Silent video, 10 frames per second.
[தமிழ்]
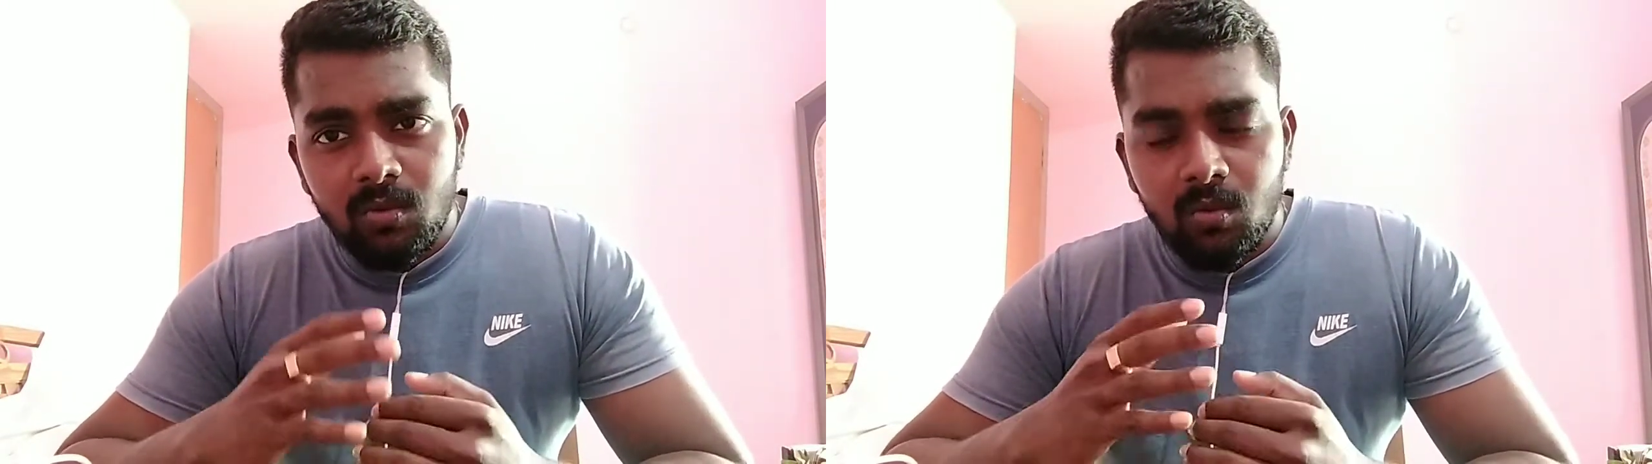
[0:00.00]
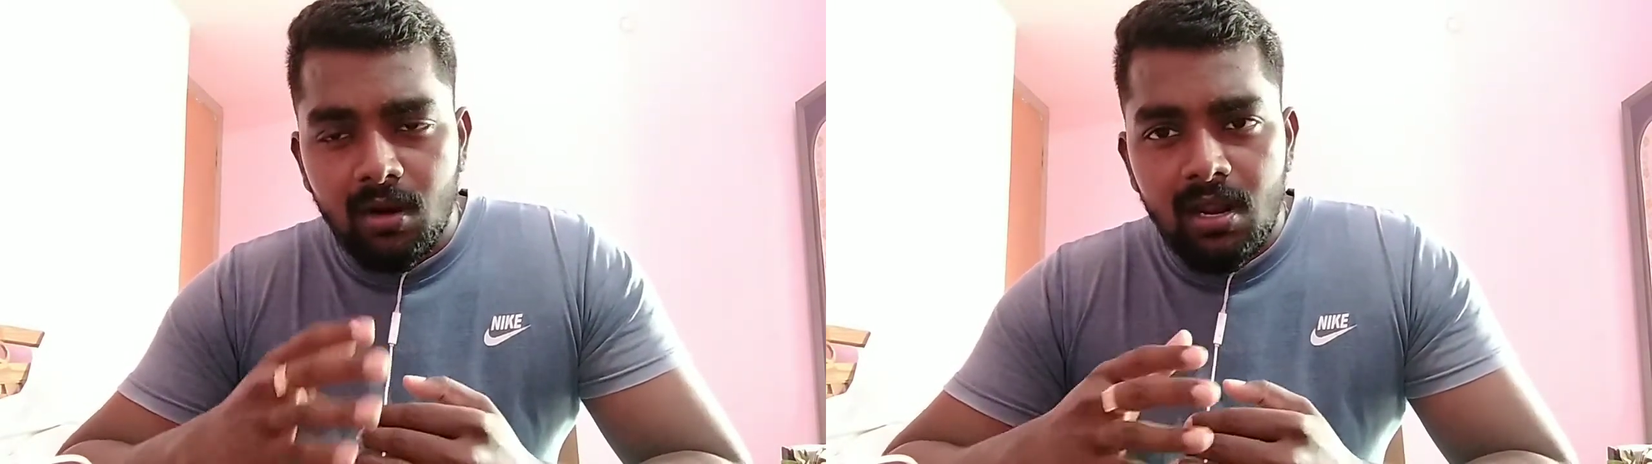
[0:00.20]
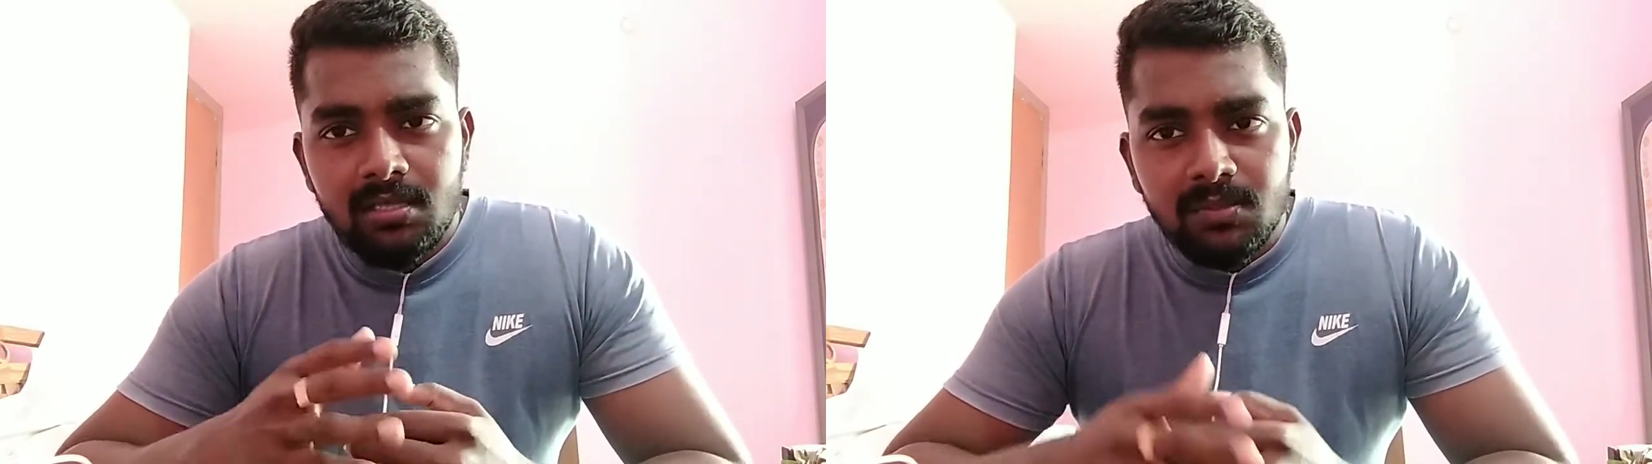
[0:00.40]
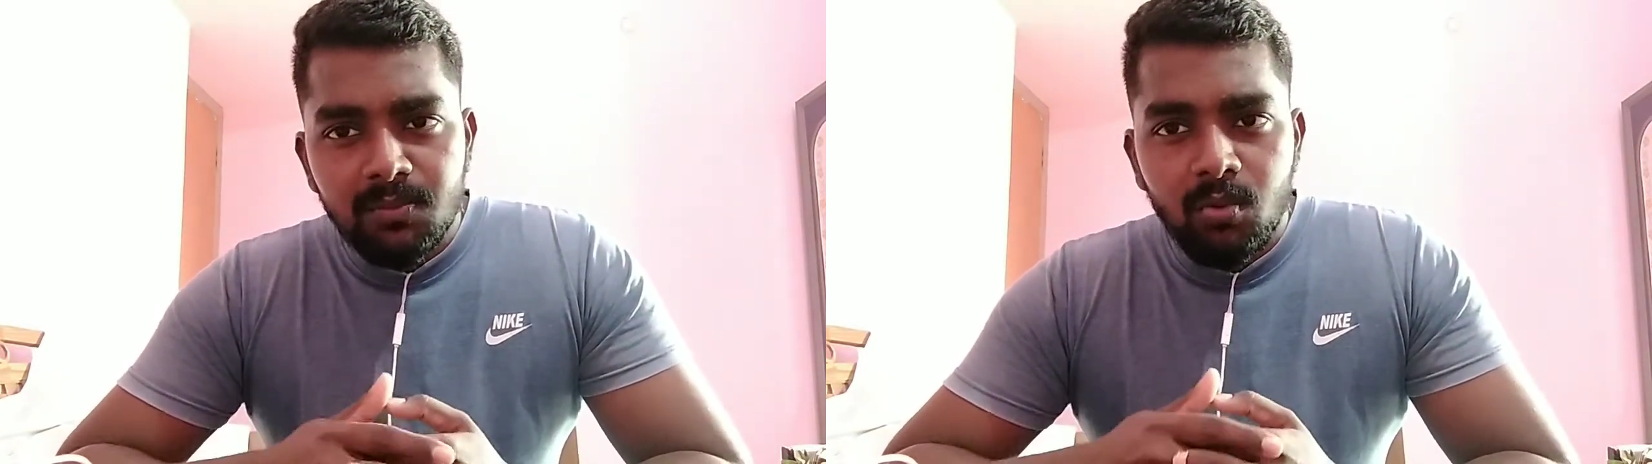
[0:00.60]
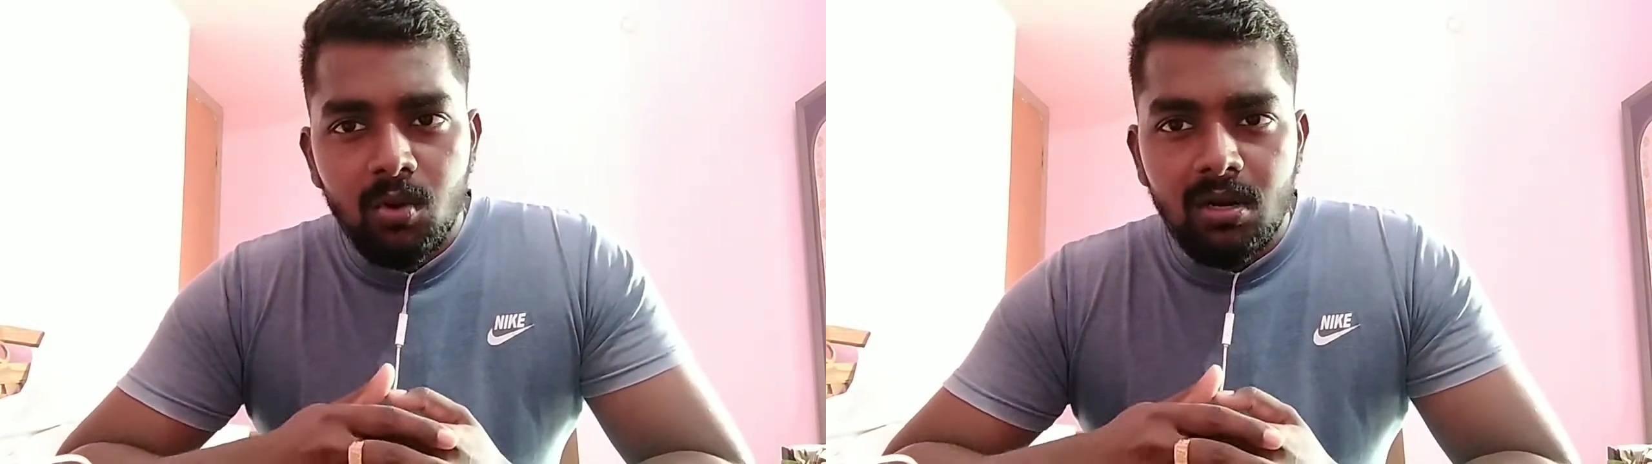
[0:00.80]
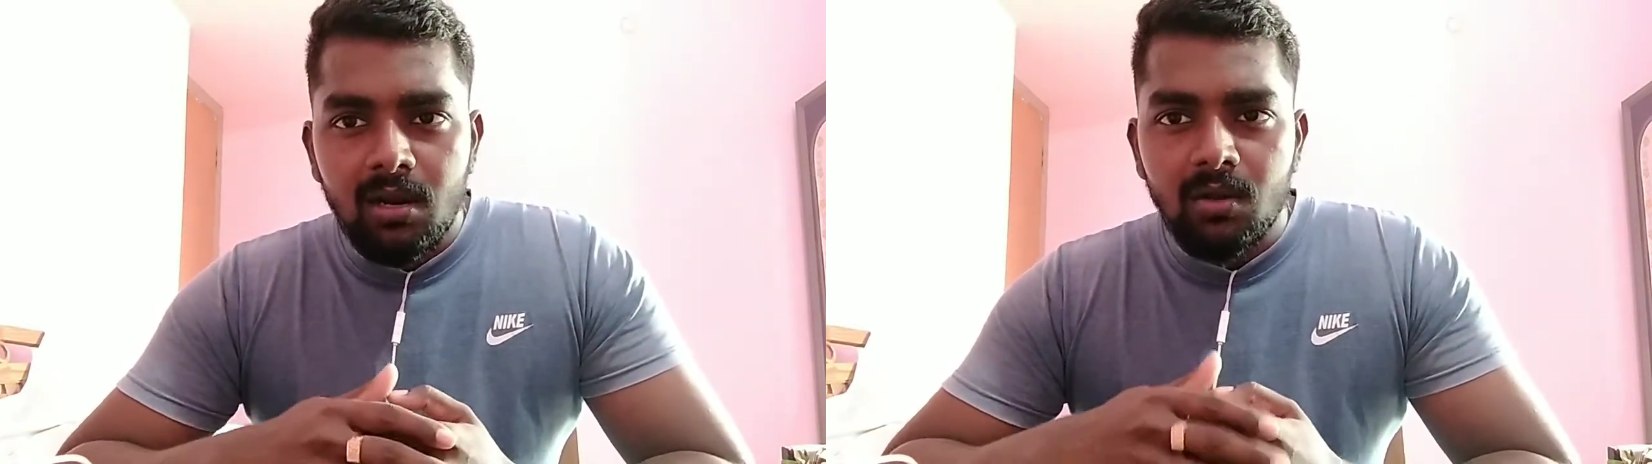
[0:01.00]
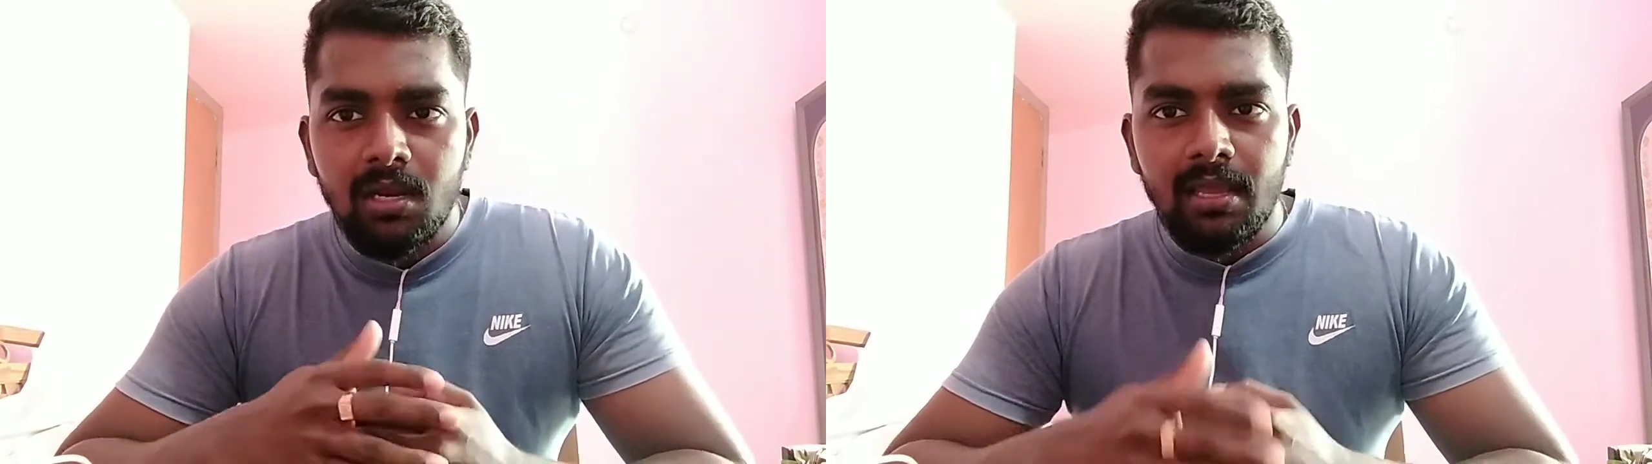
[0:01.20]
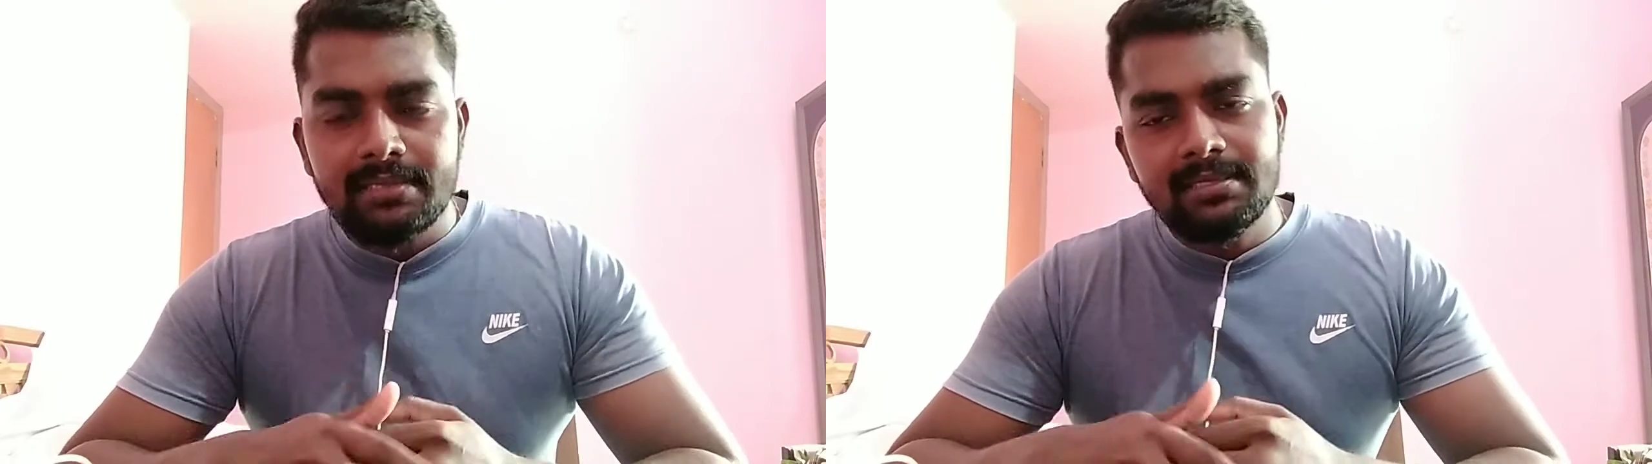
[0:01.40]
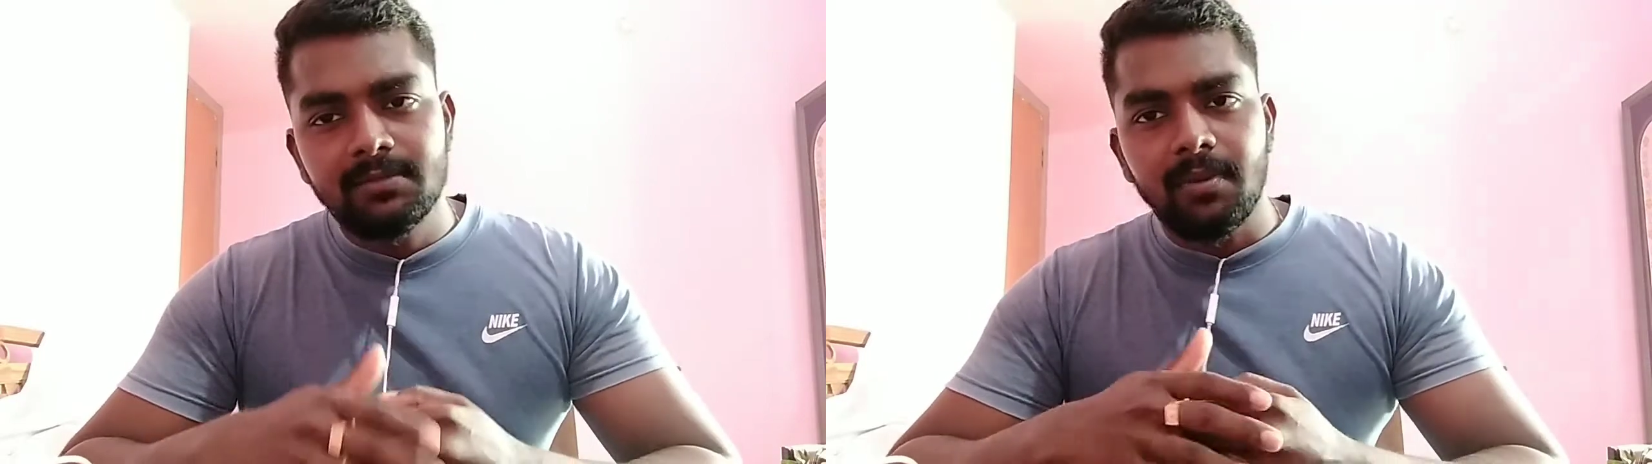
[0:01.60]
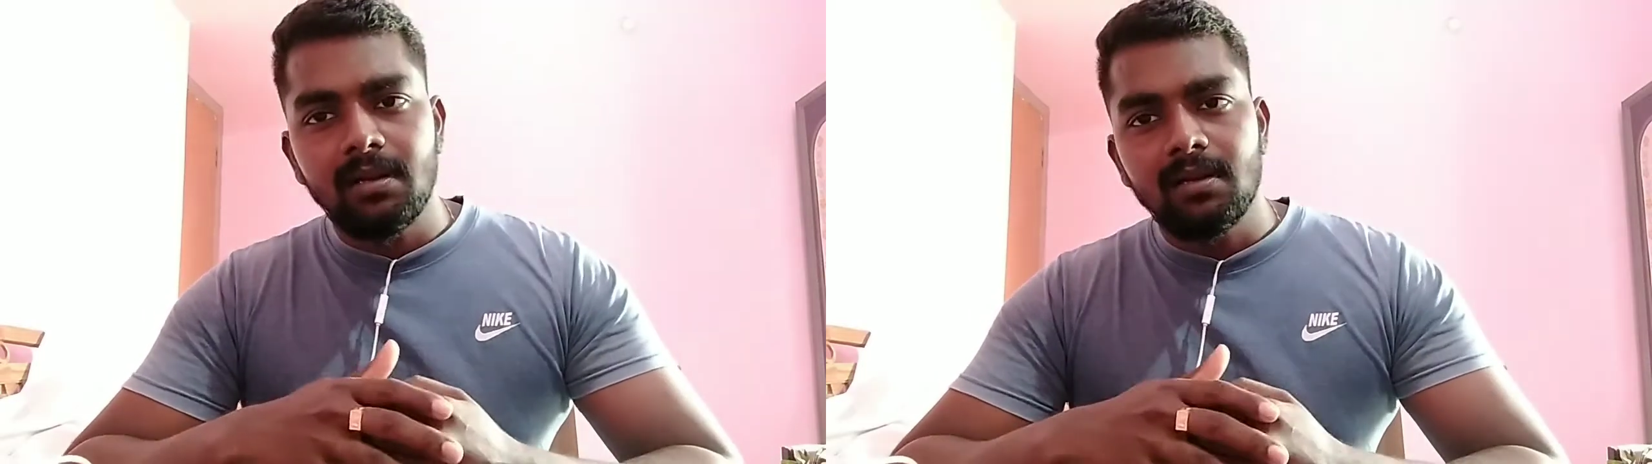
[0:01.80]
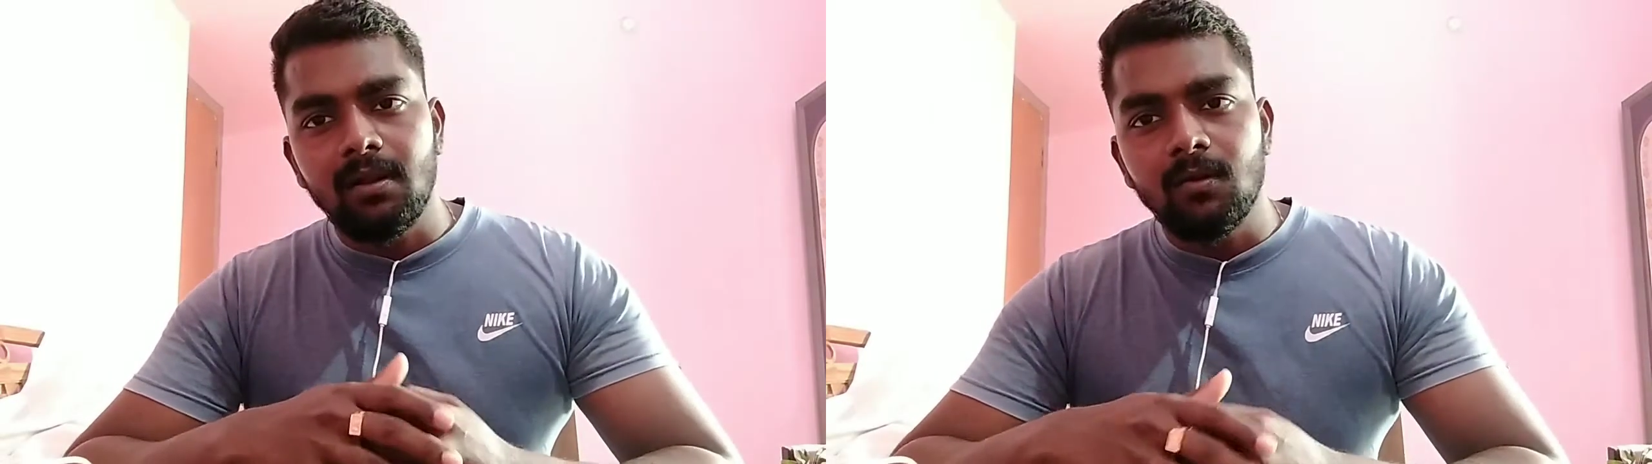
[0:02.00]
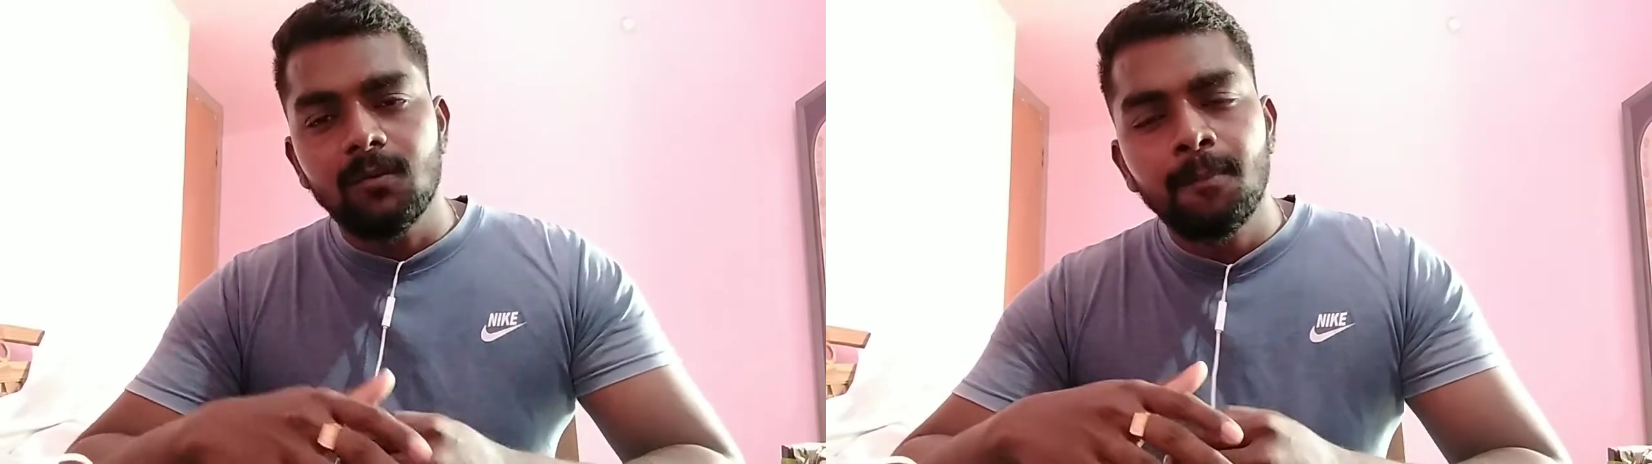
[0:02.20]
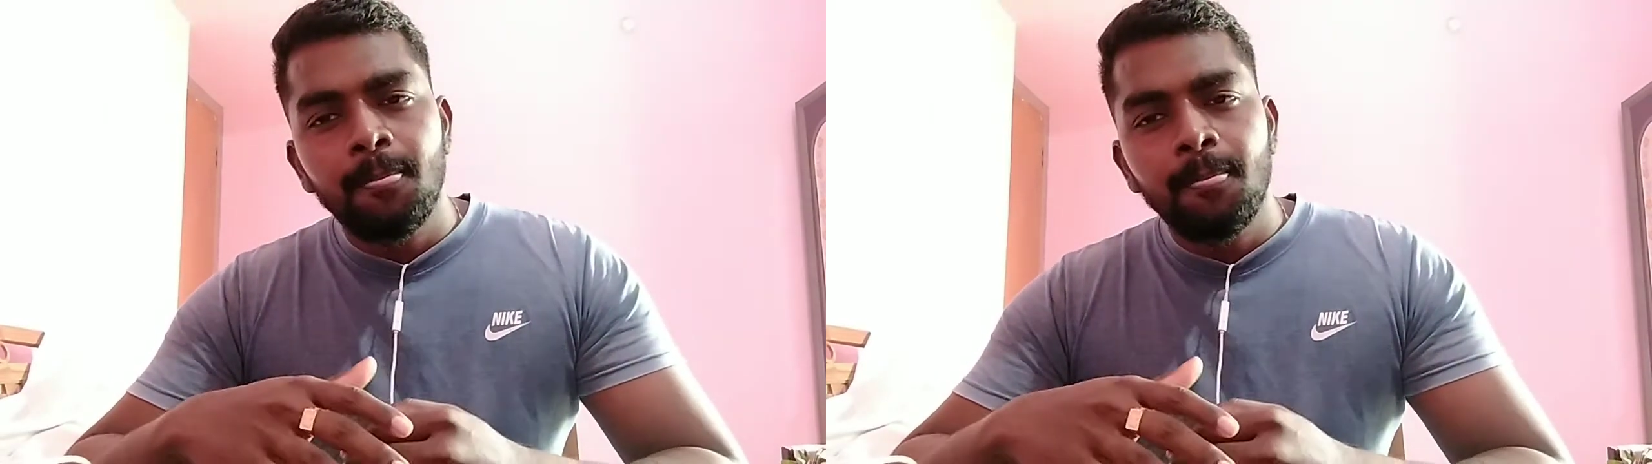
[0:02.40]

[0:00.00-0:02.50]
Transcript: ஒரு நாள் ஜிம் போகலனாலோ இல்லை எக்ஸசைஸ் பண்ணலனாலோ